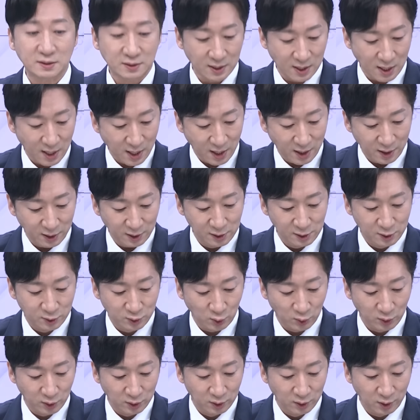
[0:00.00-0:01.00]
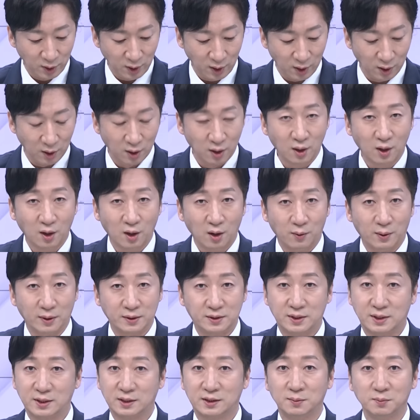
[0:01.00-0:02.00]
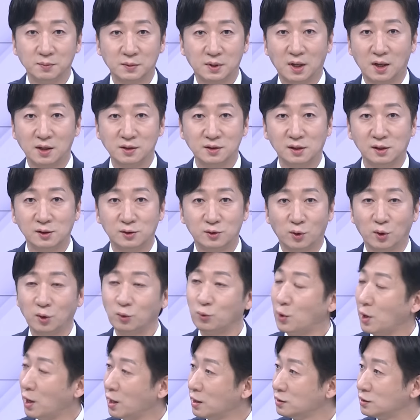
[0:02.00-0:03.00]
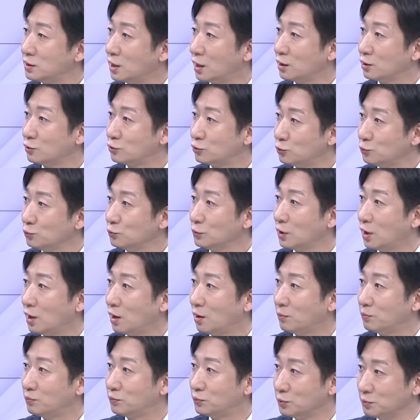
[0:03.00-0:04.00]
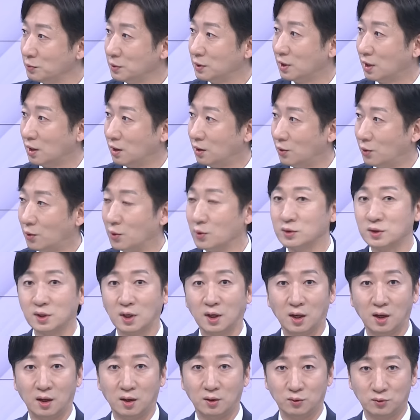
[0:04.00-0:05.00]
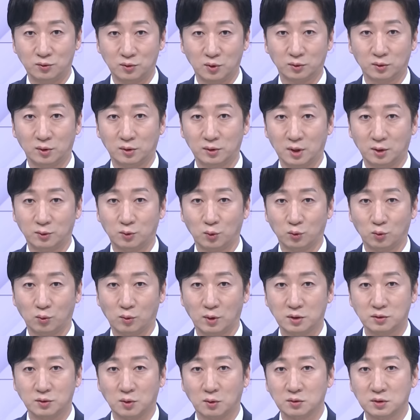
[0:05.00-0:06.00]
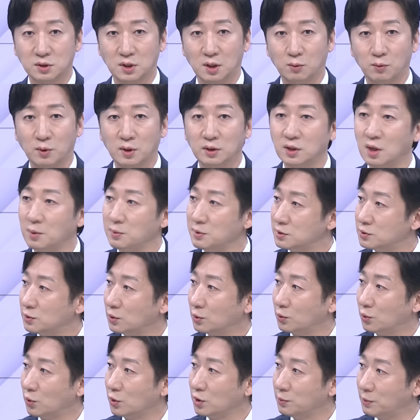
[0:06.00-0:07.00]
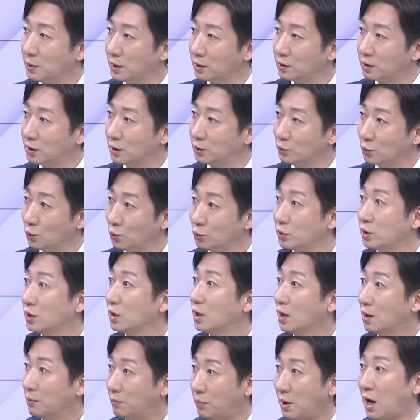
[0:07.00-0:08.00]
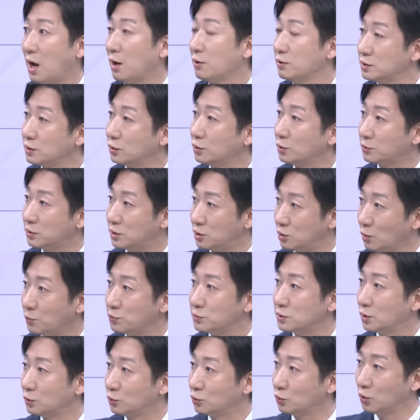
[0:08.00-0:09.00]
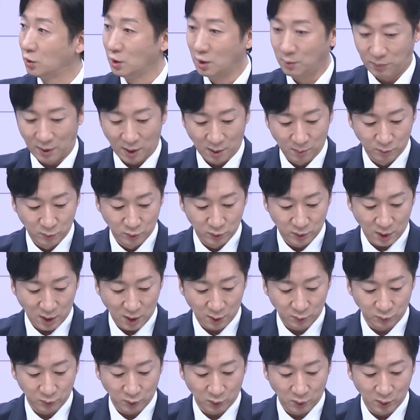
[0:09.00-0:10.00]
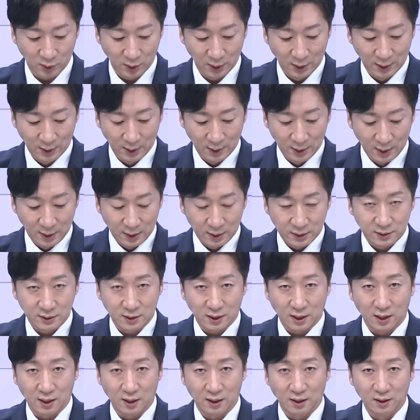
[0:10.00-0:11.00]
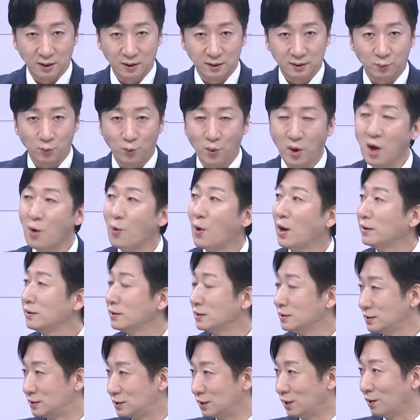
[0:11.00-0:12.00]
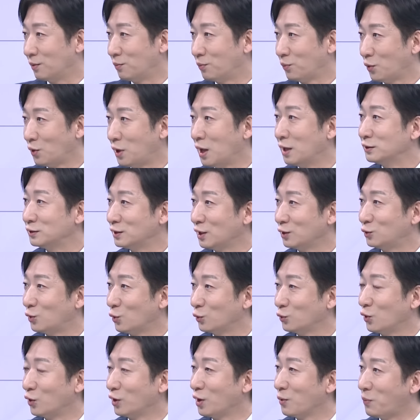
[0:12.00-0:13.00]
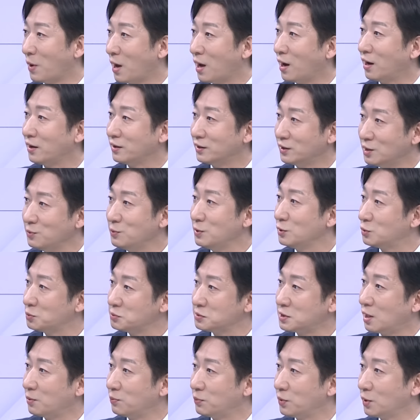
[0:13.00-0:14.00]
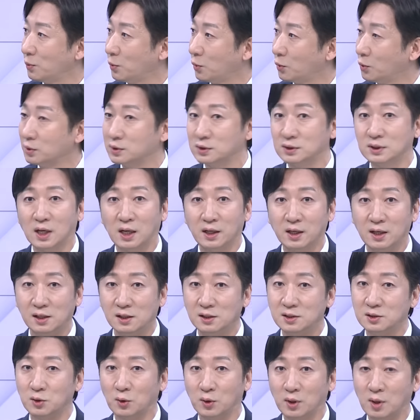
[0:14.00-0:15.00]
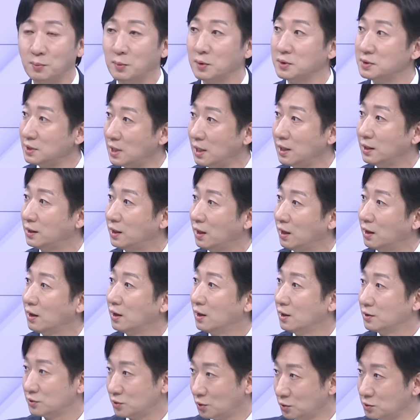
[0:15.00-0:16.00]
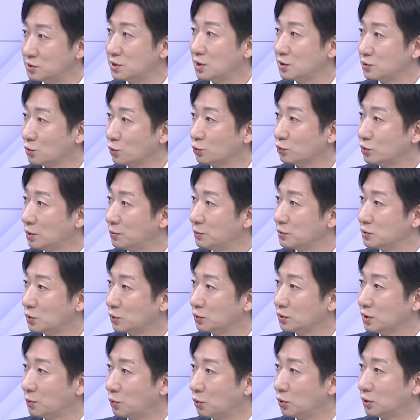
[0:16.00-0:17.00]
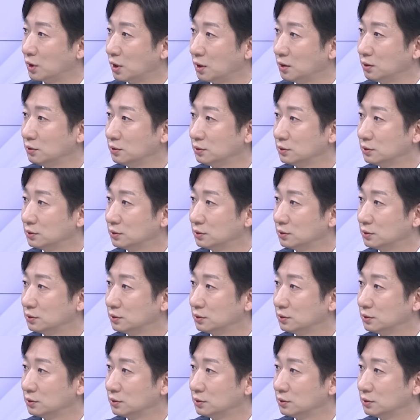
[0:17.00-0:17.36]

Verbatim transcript: 4일 일정인데 지금까지 일정이 굉장히 숨가쁩니다. 네. 어제 윤석열 대통령과 정상회담 있었고 이 밖에도 우리 방위산업 기업체도 방문하고요. 네. 자, 왜 왔는지 폴란드 대통령이 방한 의미 좀 살펴보고 그간의 일정을 한번 짧게 전체적으로 한번 정리해 볼까요?